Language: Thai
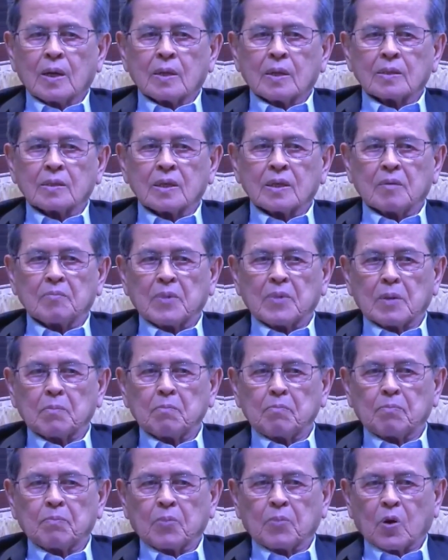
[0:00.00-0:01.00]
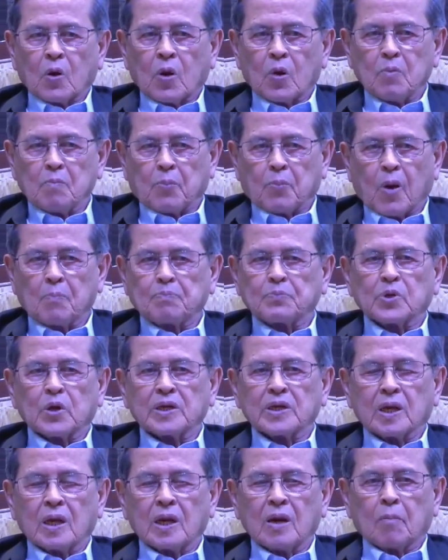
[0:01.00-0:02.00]
ถ้ามันค้นพบตัวนี้
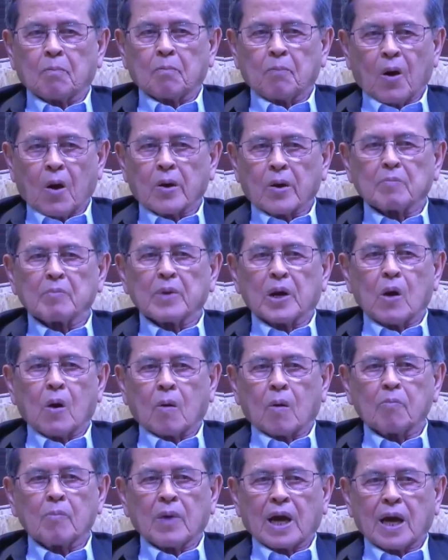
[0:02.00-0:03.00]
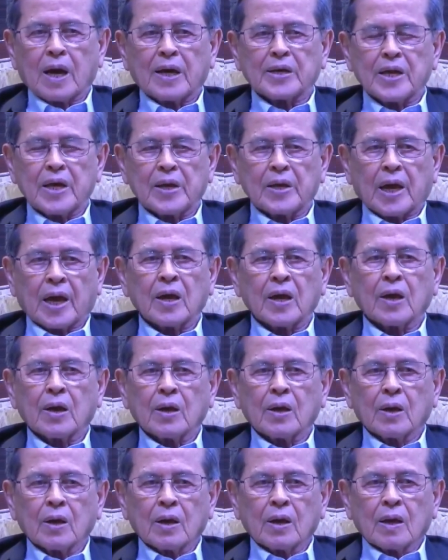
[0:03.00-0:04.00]
เราปล่อยมันออกมาเนี่ยนะ
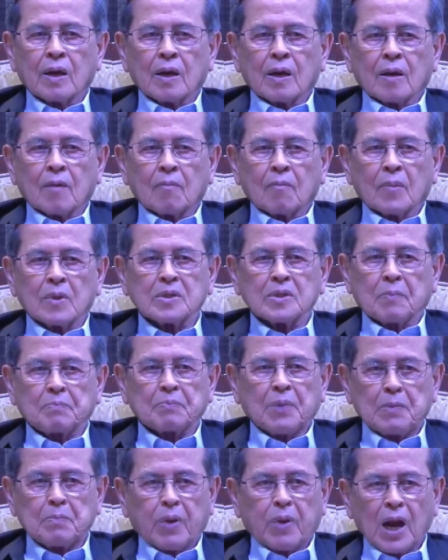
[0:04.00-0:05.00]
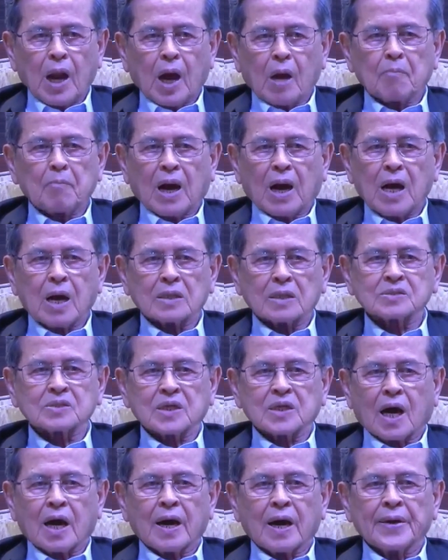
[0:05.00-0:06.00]
มันจะเป็นพลังมหาศา
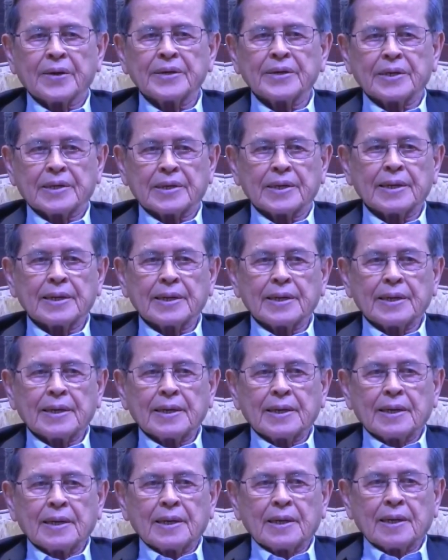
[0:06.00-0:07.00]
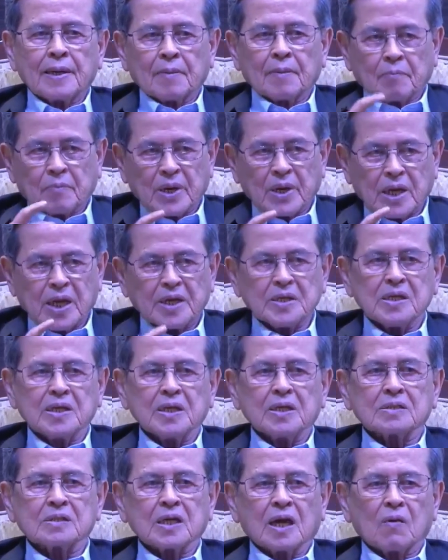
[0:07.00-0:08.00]
ลประเด็นที่อา
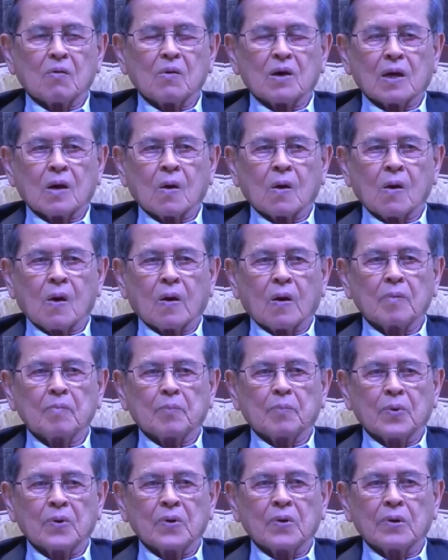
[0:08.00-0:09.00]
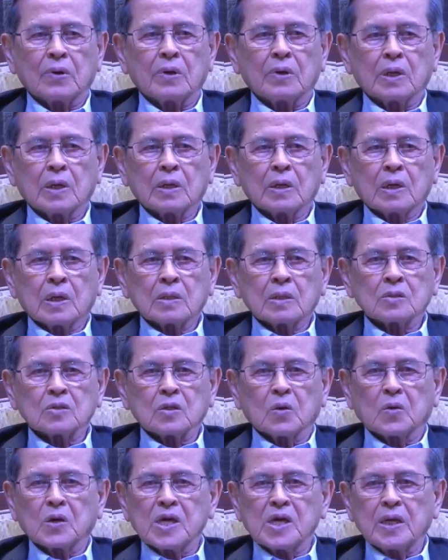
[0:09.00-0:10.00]
จารย์วรากรพูดตรง
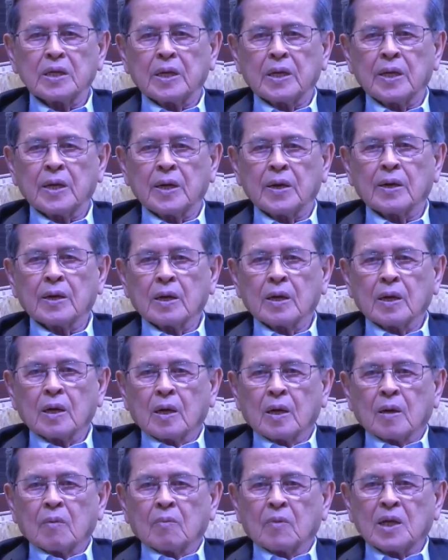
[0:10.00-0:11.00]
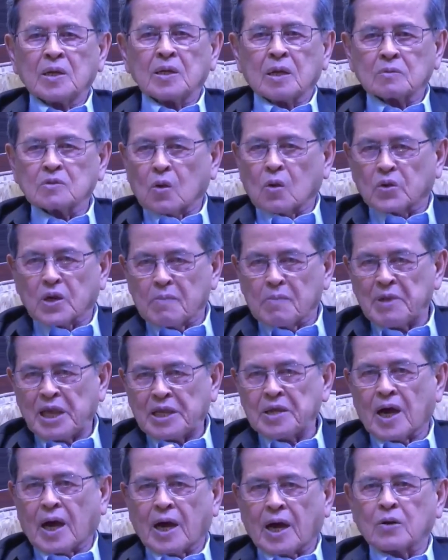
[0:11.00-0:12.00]
นี้เนี่ยนั้นเราตรงนี้ไม่
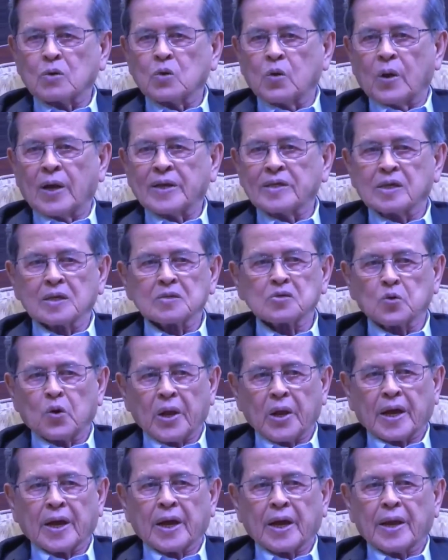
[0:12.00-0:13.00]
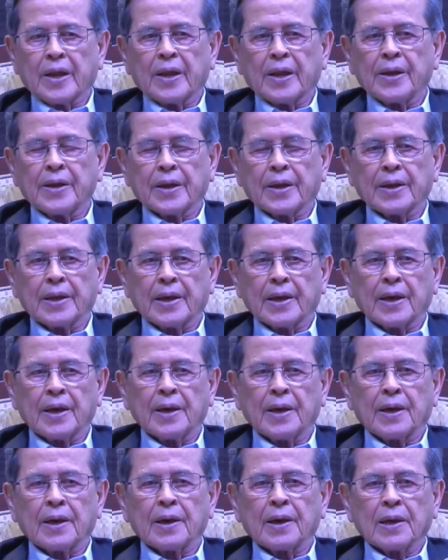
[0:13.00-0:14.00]
ยากด้วยถ้าช่วยกันนะฮะ
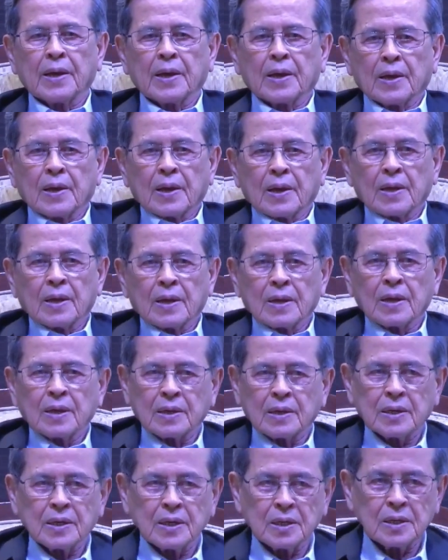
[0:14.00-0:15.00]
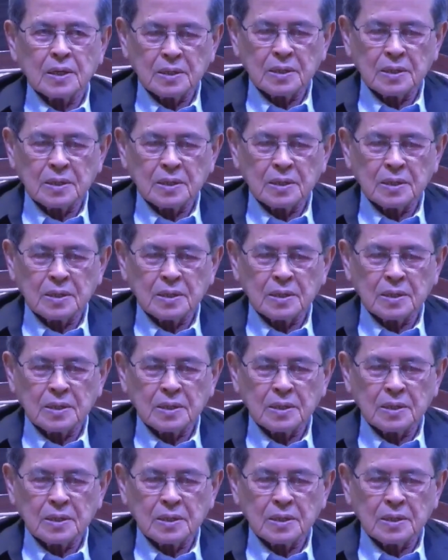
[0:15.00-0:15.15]
คือ